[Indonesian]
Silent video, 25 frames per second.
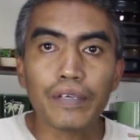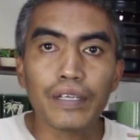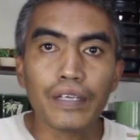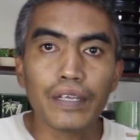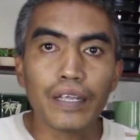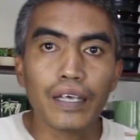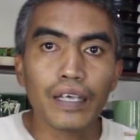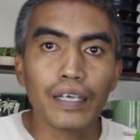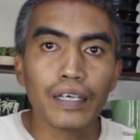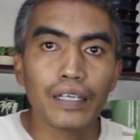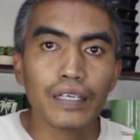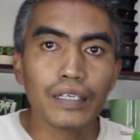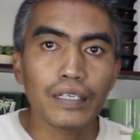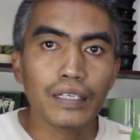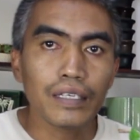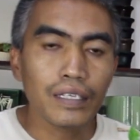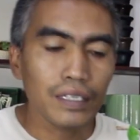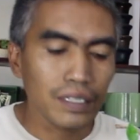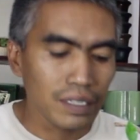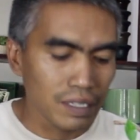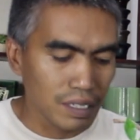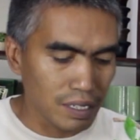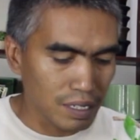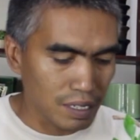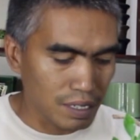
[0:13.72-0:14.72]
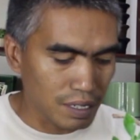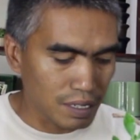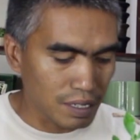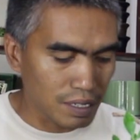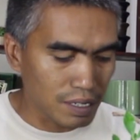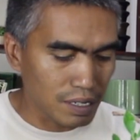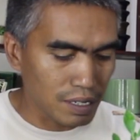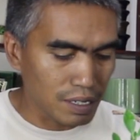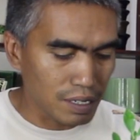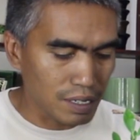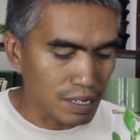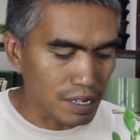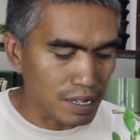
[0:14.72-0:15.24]
pindahin,
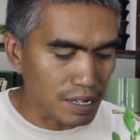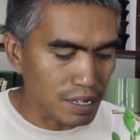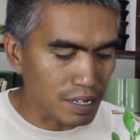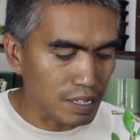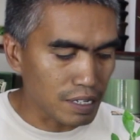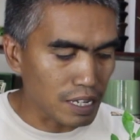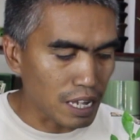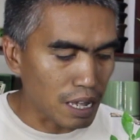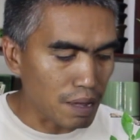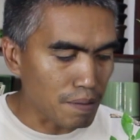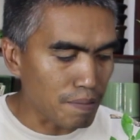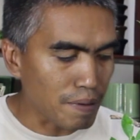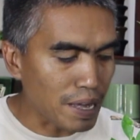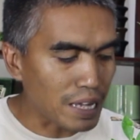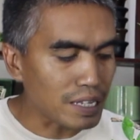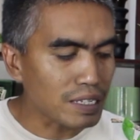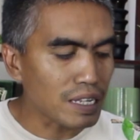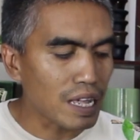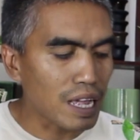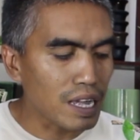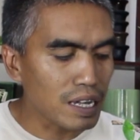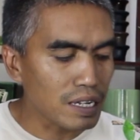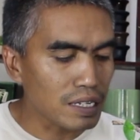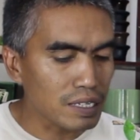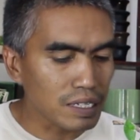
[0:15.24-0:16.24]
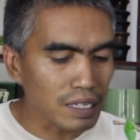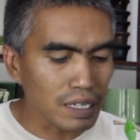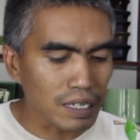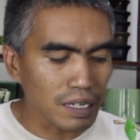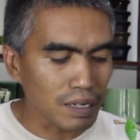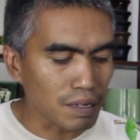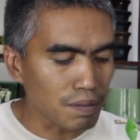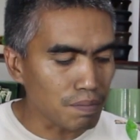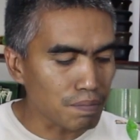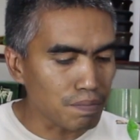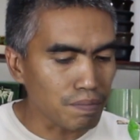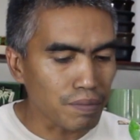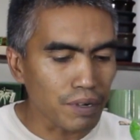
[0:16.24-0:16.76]
eh, saya pasang
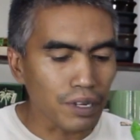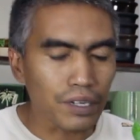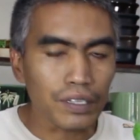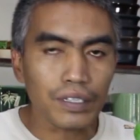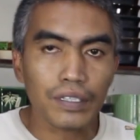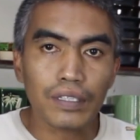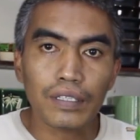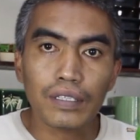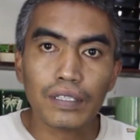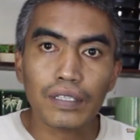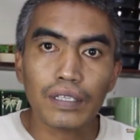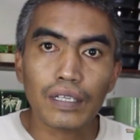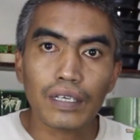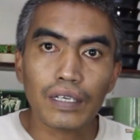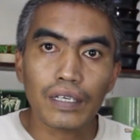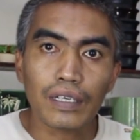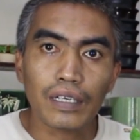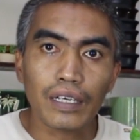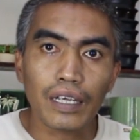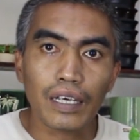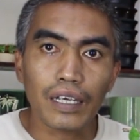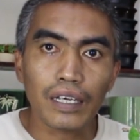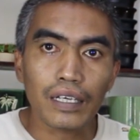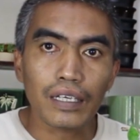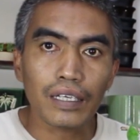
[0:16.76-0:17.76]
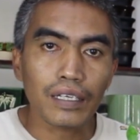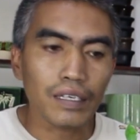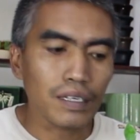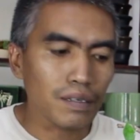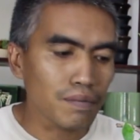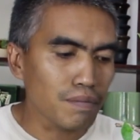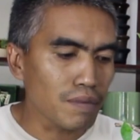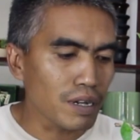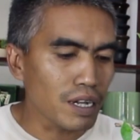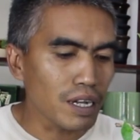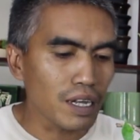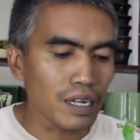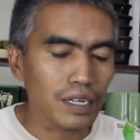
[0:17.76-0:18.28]
ke pot dari
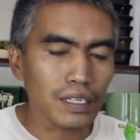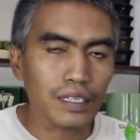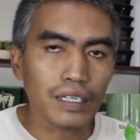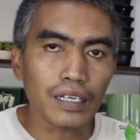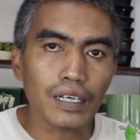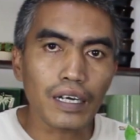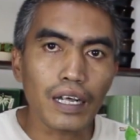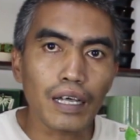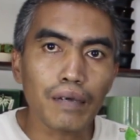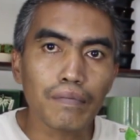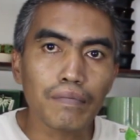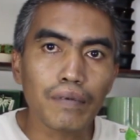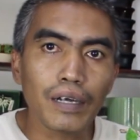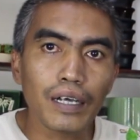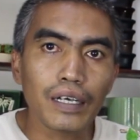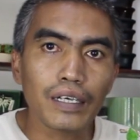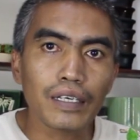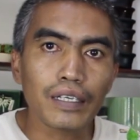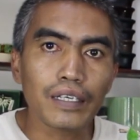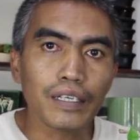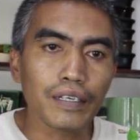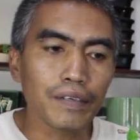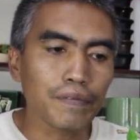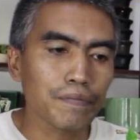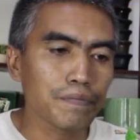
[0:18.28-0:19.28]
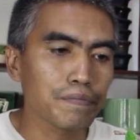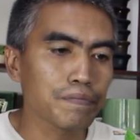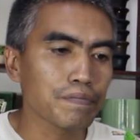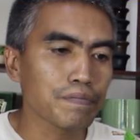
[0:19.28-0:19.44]
bahan gerabah ini.